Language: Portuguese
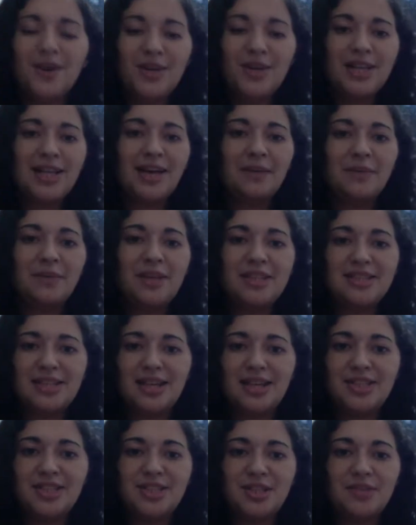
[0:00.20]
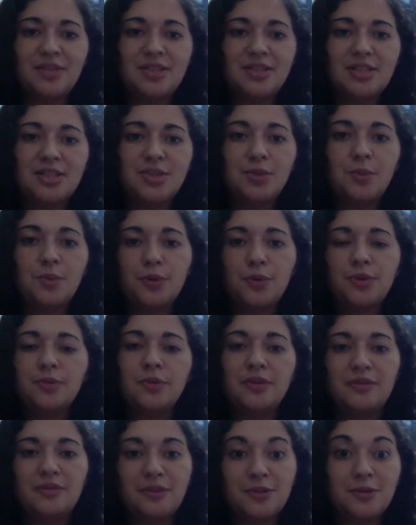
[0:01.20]
Olá, mentes criativas, sejam muito
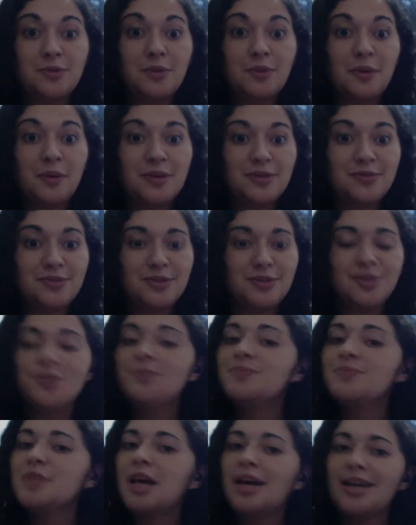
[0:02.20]
bem-vindos para mais um vídeo.